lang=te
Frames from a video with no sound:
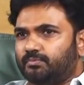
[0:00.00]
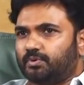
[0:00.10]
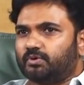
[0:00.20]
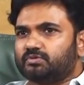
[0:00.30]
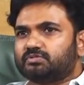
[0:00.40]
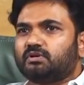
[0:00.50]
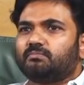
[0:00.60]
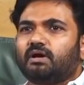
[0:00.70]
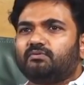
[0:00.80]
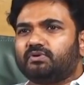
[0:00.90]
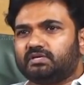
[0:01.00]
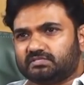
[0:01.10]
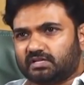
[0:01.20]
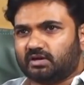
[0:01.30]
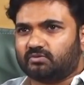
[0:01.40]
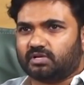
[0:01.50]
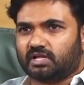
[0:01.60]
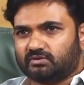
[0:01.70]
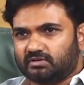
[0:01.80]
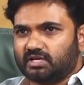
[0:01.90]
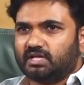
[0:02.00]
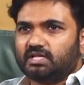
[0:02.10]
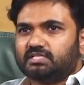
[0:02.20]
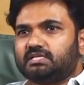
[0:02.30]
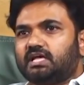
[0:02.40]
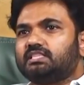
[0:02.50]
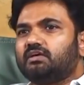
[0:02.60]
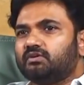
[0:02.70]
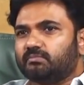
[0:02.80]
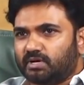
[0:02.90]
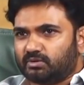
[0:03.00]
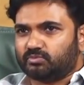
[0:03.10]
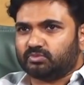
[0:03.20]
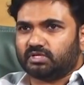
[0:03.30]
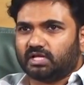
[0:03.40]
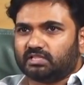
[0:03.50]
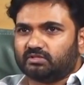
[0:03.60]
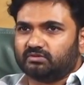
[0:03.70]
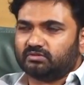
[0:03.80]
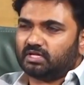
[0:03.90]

ప్రొడ్యూసర్లు బాగా ఫ్రెండ్స్ లాగా ఉన్నారు చేద్దామని మనం ముందుకు వెళ్దాం